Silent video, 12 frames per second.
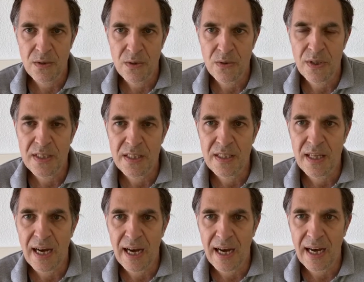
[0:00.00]
und es ist
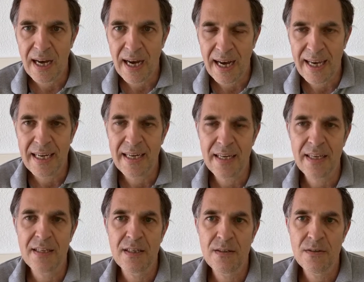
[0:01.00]

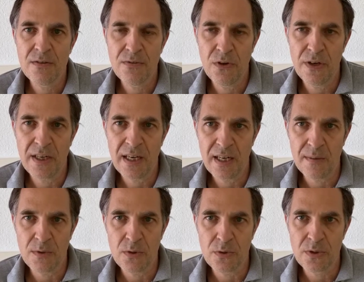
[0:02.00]
eigentlich völlig
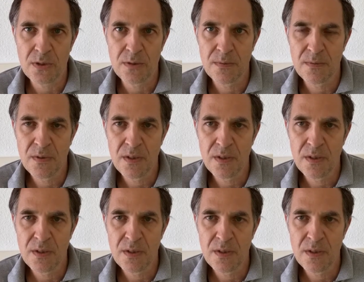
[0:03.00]
harmlos.